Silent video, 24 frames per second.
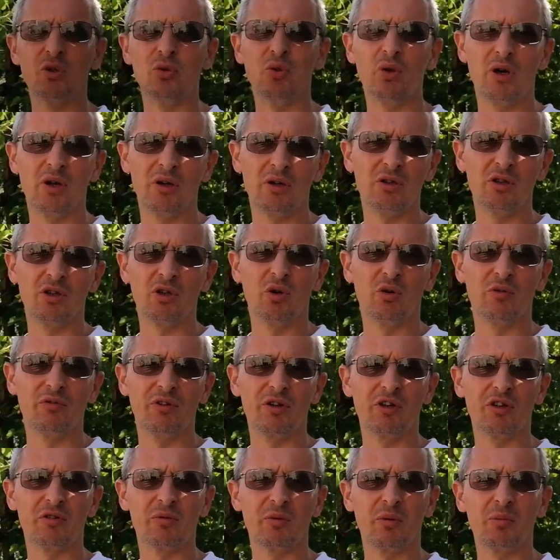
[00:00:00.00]
hör, ich hoffe,
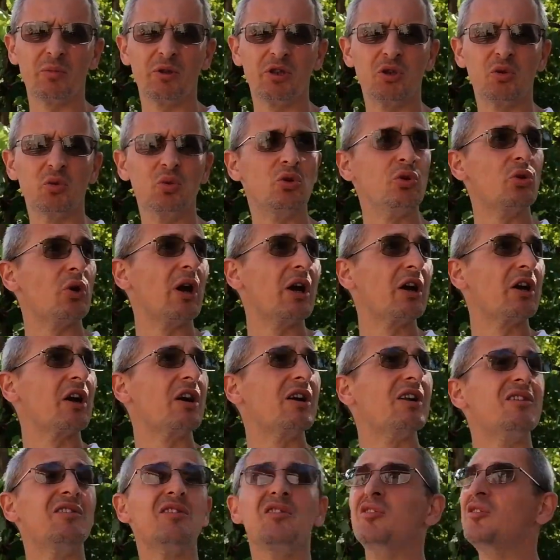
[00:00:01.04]
dass man mich gut hören kann.
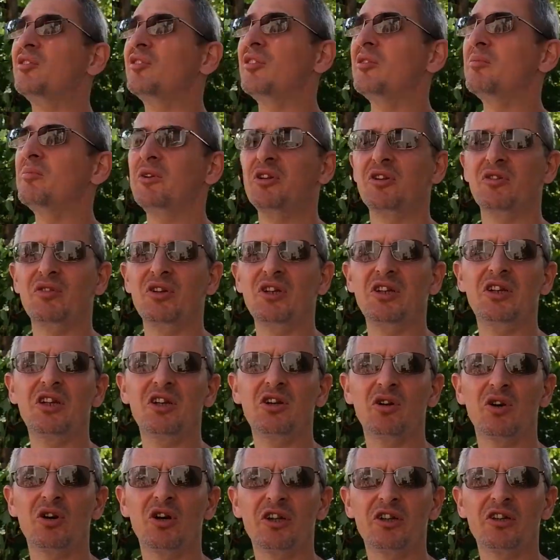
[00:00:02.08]
Es ist ziemlich
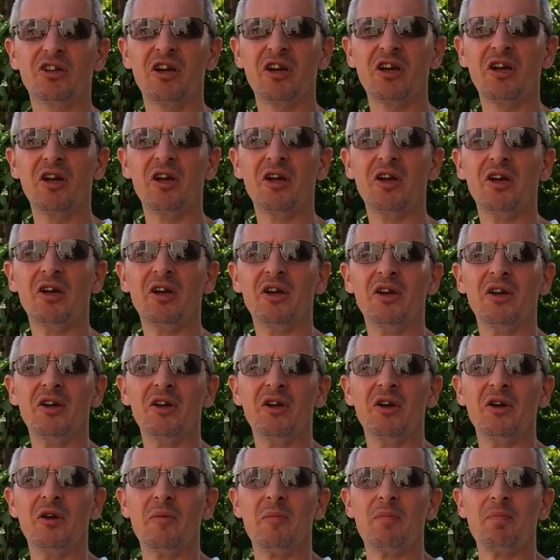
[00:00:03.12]
windig heute.
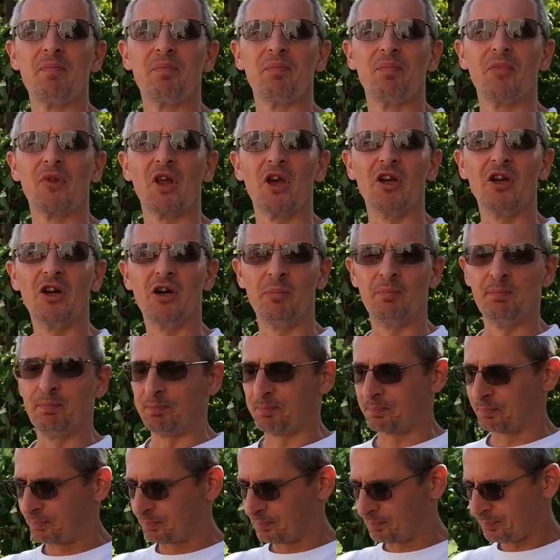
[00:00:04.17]
Ja,
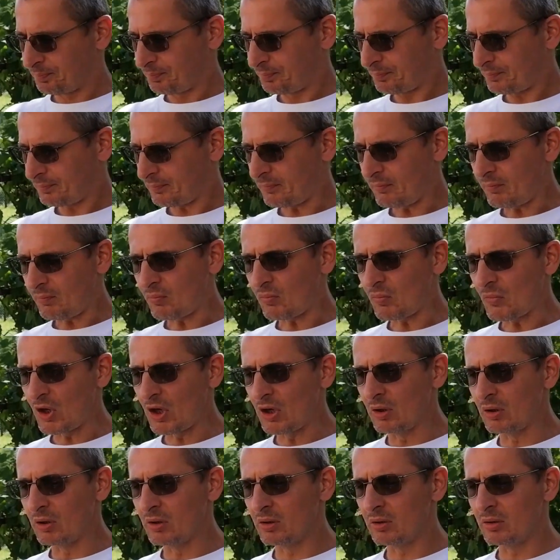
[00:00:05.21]

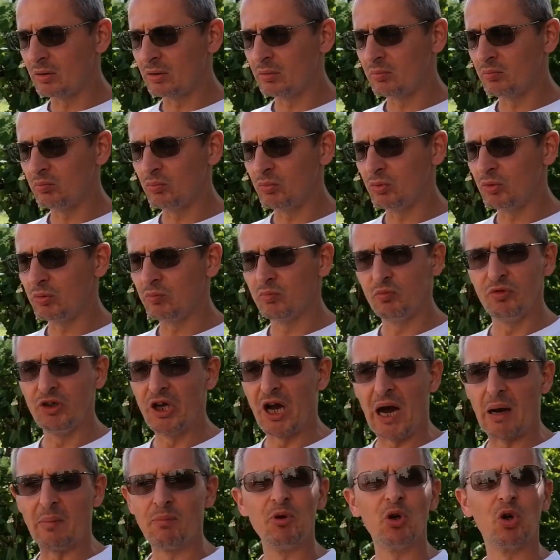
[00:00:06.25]
ähm,
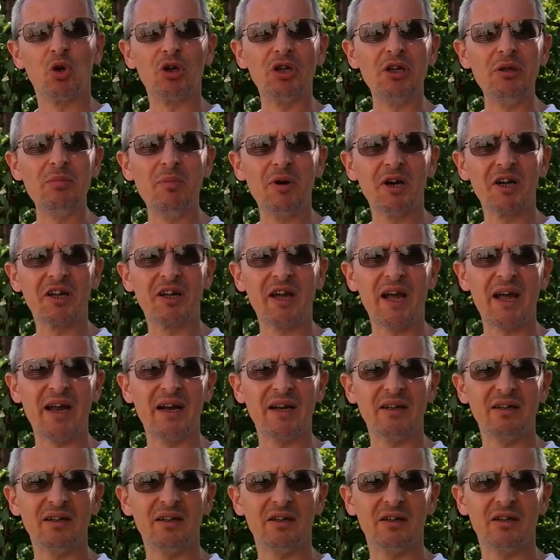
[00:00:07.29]
wir haben noch immer
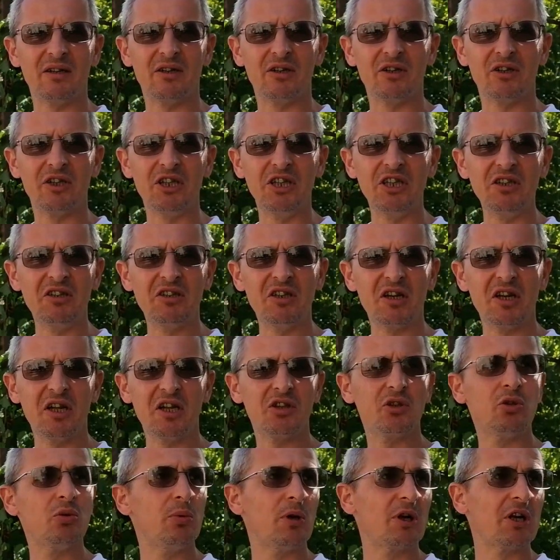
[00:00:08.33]
kein äh,
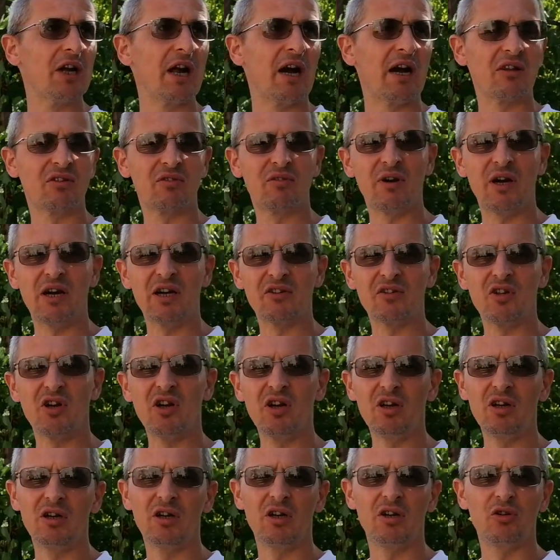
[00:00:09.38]
Internet über
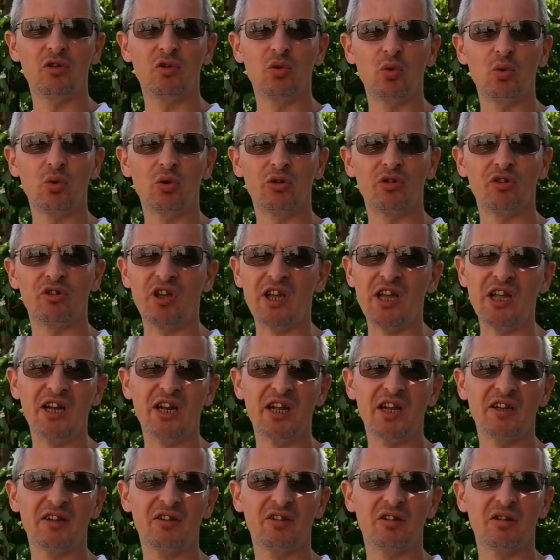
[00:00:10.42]
Glasfaser, also
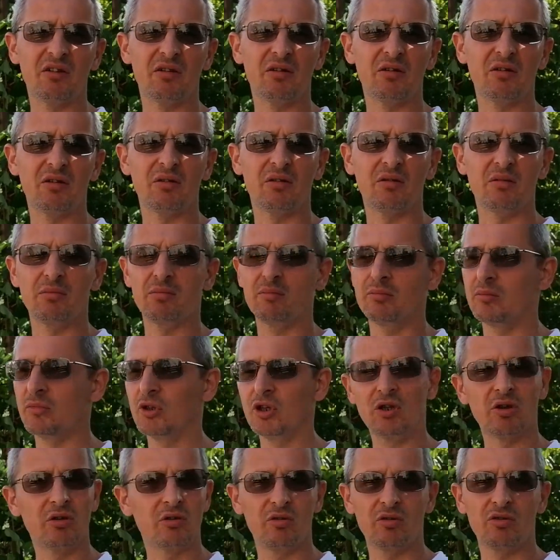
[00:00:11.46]
Senet, ähm,
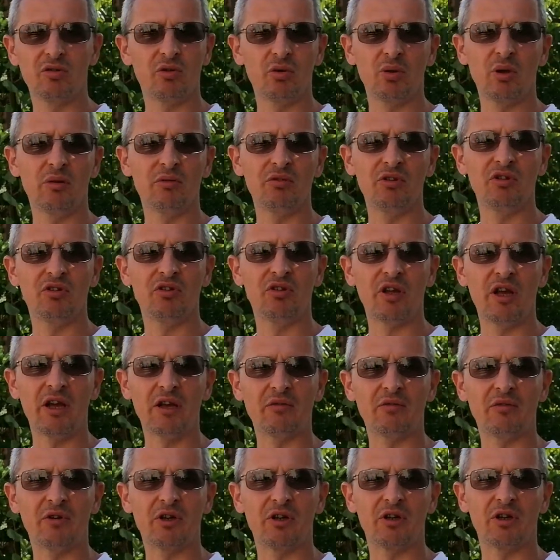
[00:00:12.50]
ja, Service
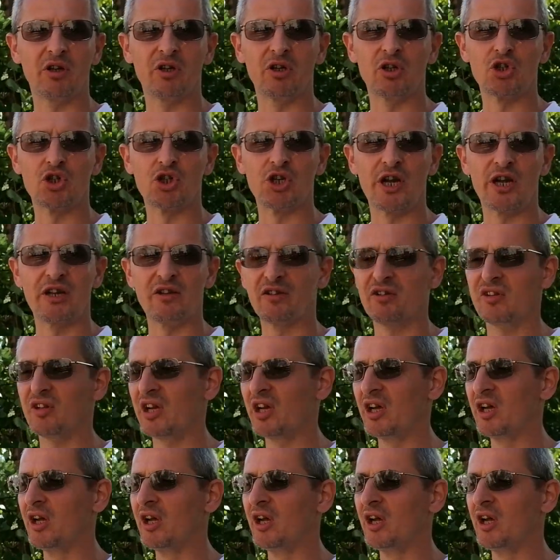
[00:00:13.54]
einfach äh, scheiße.